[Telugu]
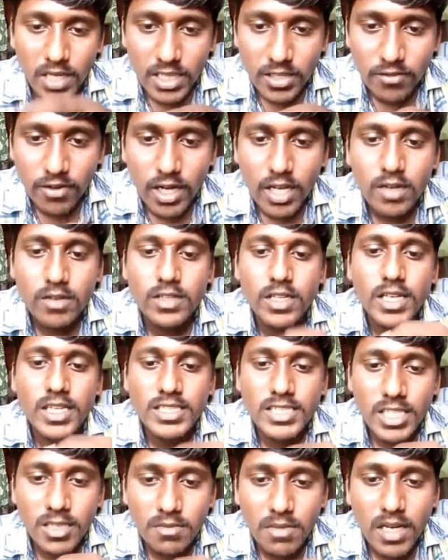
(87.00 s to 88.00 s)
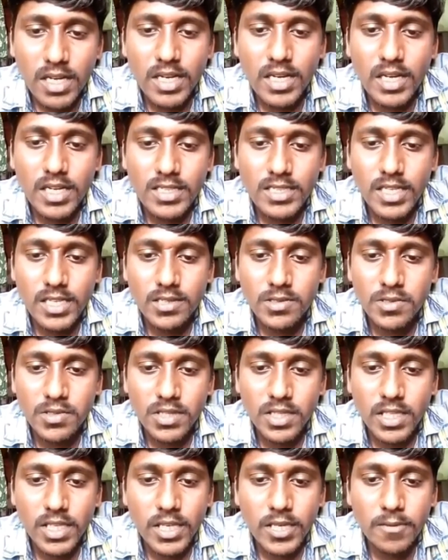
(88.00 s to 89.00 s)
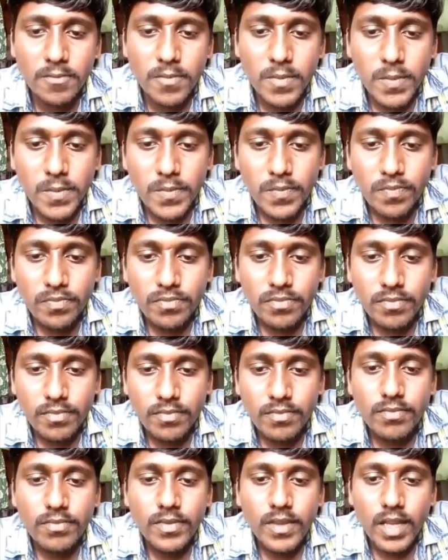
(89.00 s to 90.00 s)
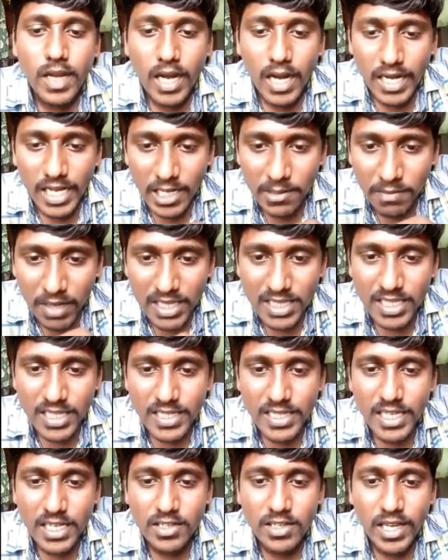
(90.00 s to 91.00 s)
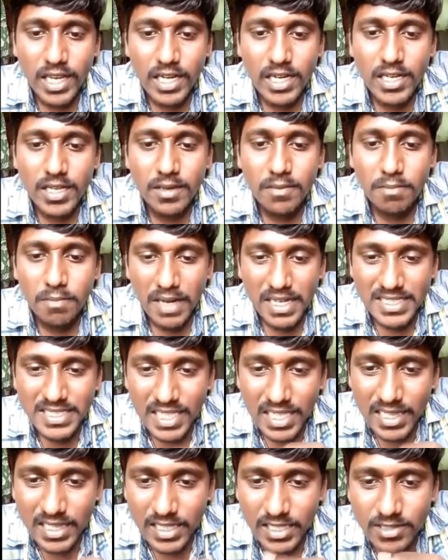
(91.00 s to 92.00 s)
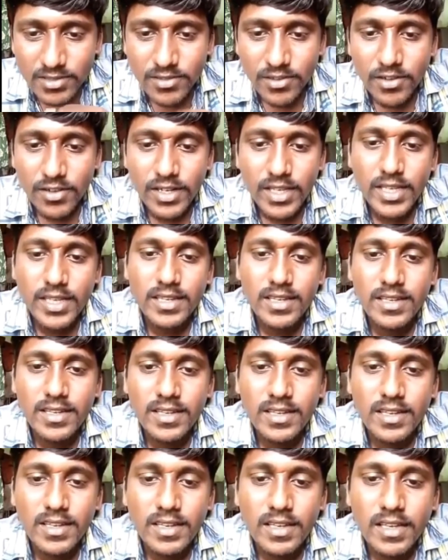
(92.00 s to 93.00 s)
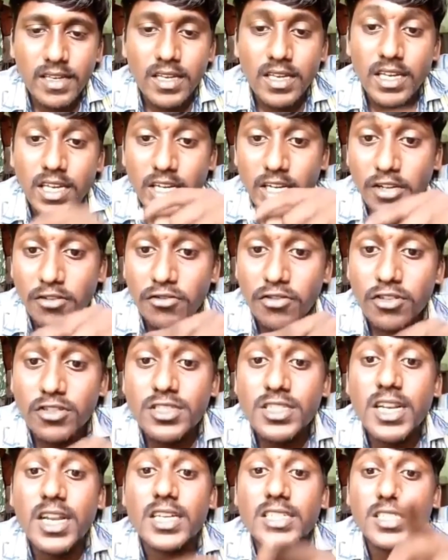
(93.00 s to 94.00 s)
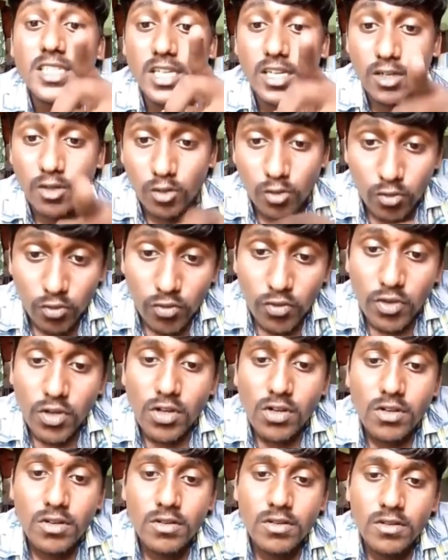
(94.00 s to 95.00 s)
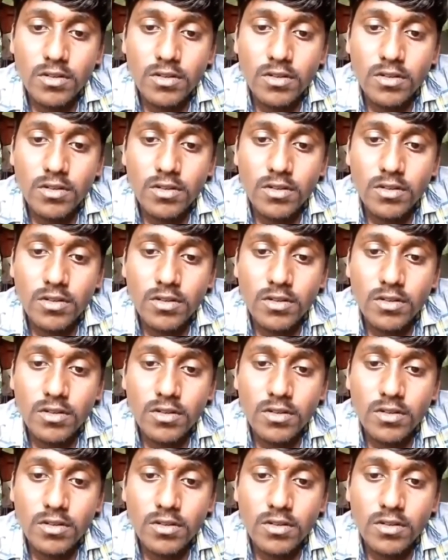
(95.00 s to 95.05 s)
ప్రతి వారం ఏ సినిమా రిలీజ్ అవుతుంది ఆ నిర్మాత దగ్గరికి వెళ్ళి పైసలు తీసుకొని రివ్యూస్ రాసే నువ్వు